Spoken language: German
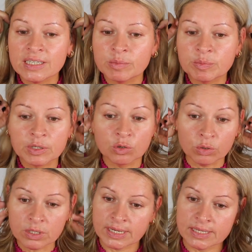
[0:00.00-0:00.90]
damit man
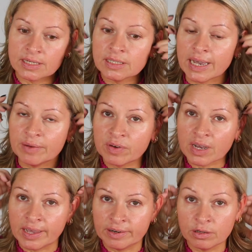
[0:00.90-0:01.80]
grundsätzlich
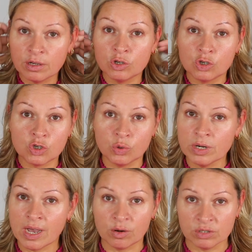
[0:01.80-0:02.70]
einfach eine
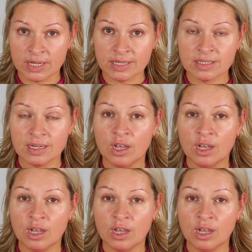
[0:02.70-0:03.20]
schöne Haut hat